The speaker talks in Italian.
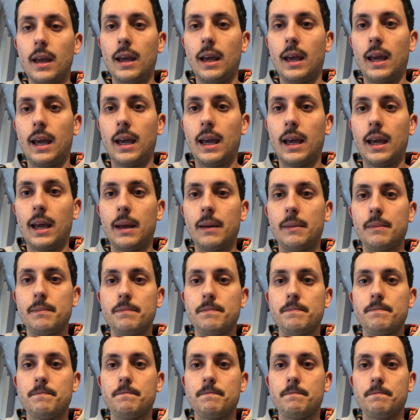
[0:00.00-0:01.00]

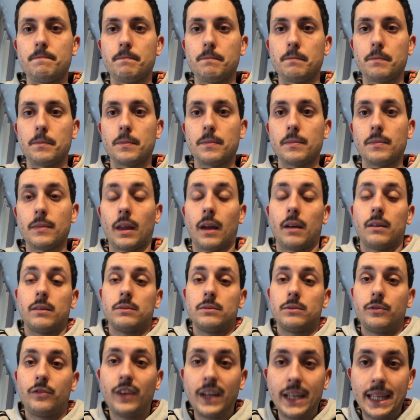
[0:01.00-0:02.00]
Ehm,
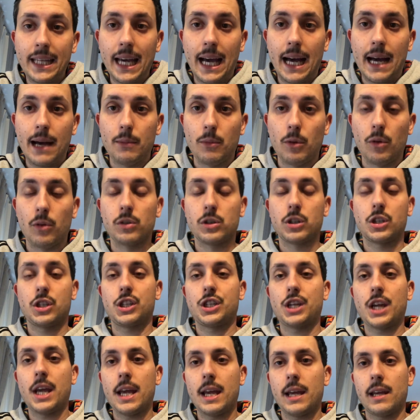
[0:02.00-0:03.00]
vediamo
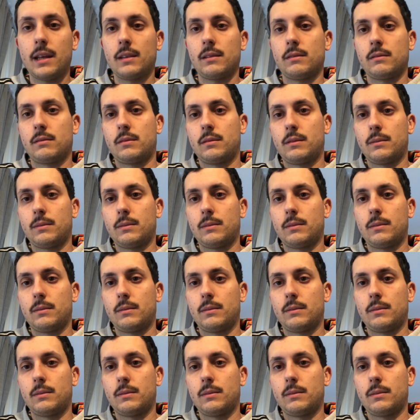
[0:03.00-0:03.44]
se